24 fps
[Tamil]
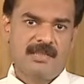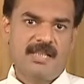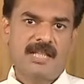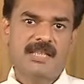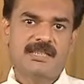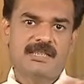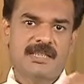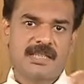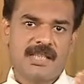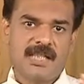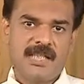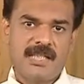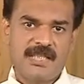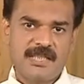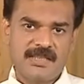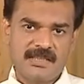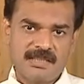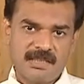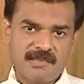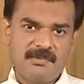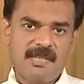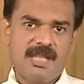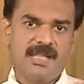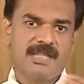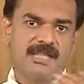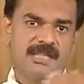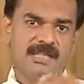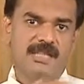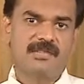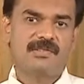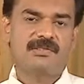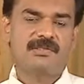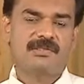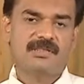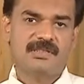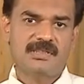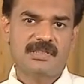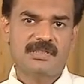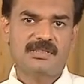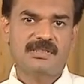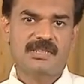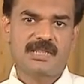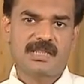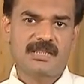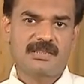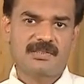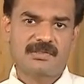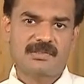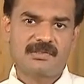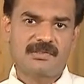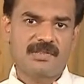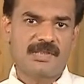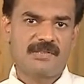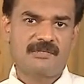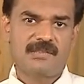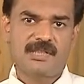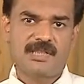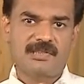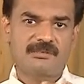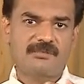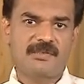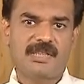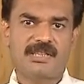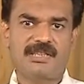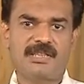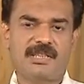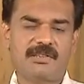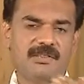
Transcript: அதனால் இந்த மாதிரி தான் ஒருத்தங்களுக்கு சக்கரை நோய் வருமே